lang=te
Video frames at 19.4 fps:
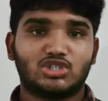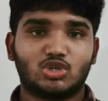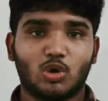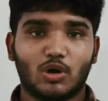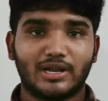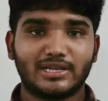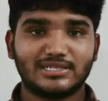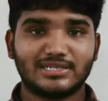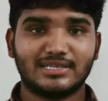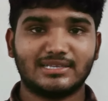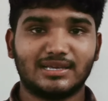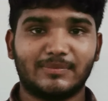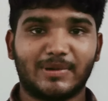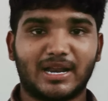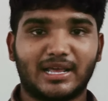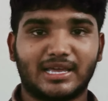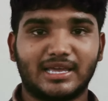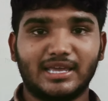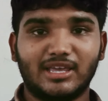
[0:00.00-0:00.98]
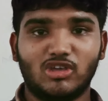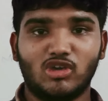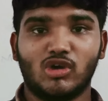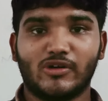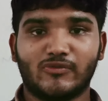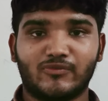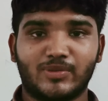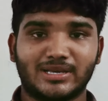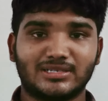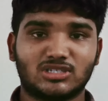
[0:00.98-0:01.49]
స్టోరేజ్ uh, అయితే మనకి
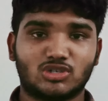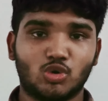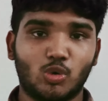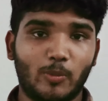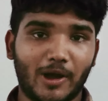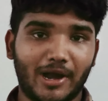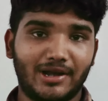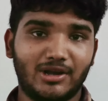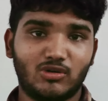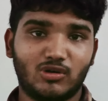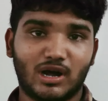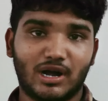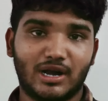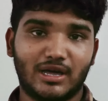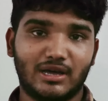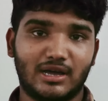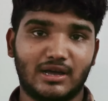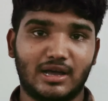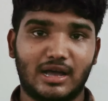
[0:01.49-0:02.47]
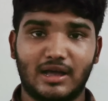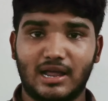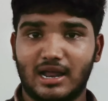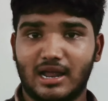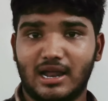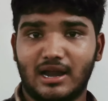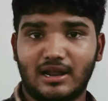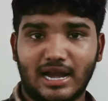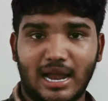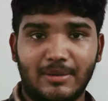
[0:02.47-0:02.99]
యూఎఫ్ఎస్ టూ పాయింట్ అండ్
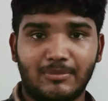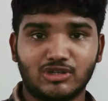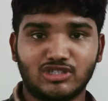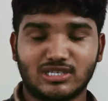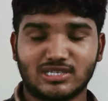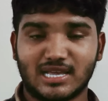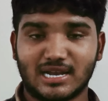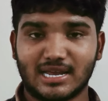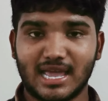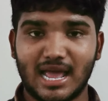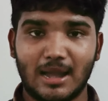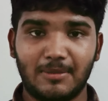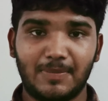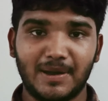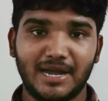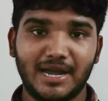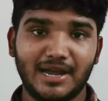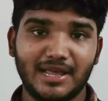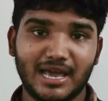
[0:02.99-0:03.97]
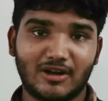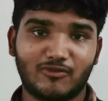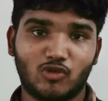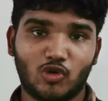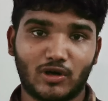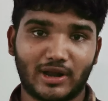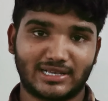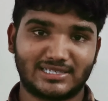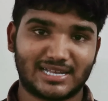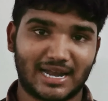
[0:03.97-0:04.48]
ర్యామ్ వచ్చేసరికి ఎల్పిడిడిఆర్
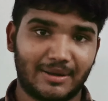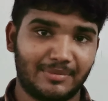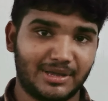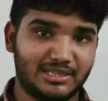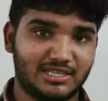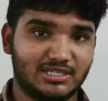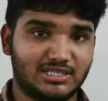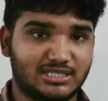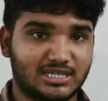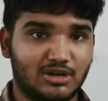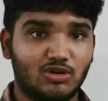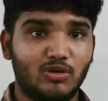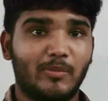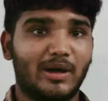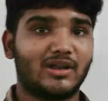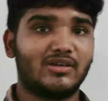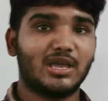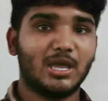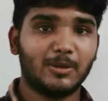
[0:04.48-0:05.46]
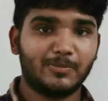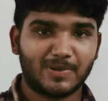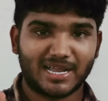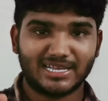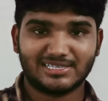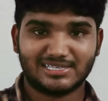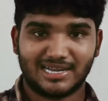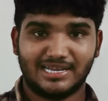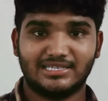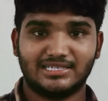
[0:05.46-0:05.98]
ఫోర్ ఎక్స్ ర్యామ్ అయితే ఇచ్చారు మన ఈ
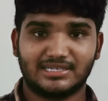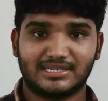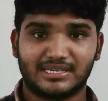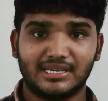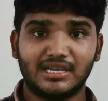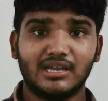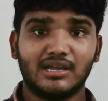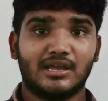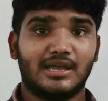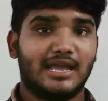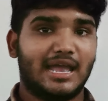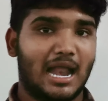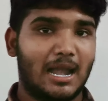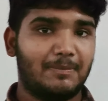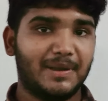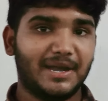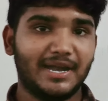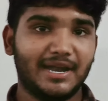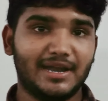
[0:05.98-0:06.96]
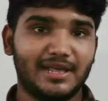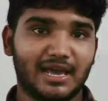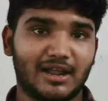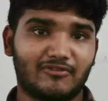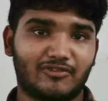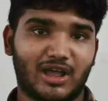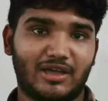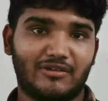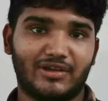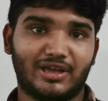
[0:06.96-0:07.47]
ప్రైస్ రేంజ్కి
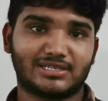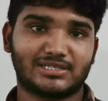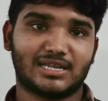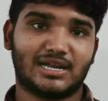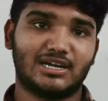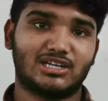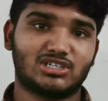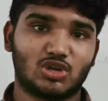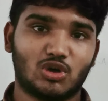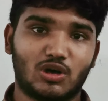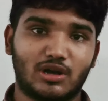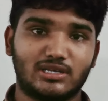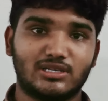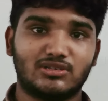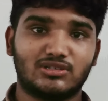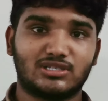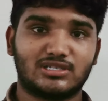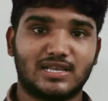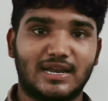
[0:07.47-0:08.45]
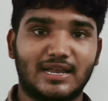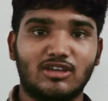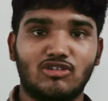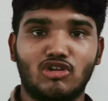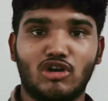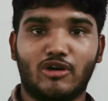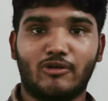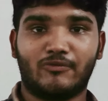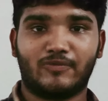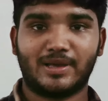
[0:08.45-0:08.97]
ఎల్పిడిఆర్ ఫైవ్ ఎక్స్ అండ్ స్టోరేజ్ వచ్చేసరికి
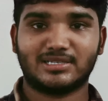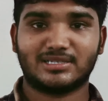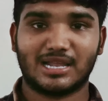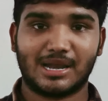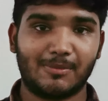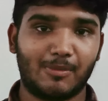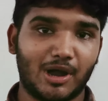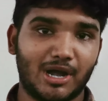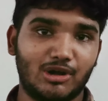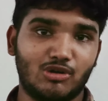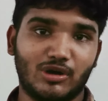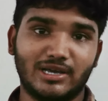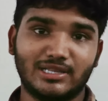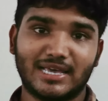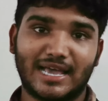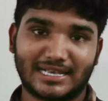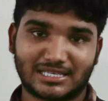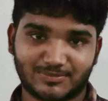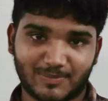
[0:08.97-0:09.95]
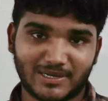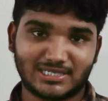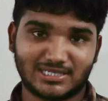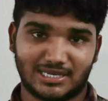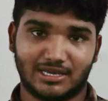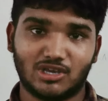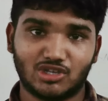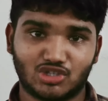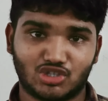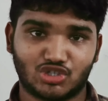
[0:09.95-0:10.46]
యూఎఫ్ఎస్ త్రీ పాయింట్ టూ అయితే
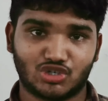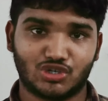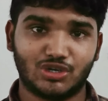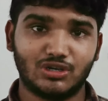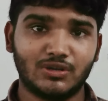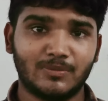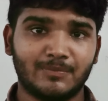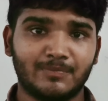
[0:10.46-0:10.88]
ఎక్స్పెక్ట్ చేయొచ్చు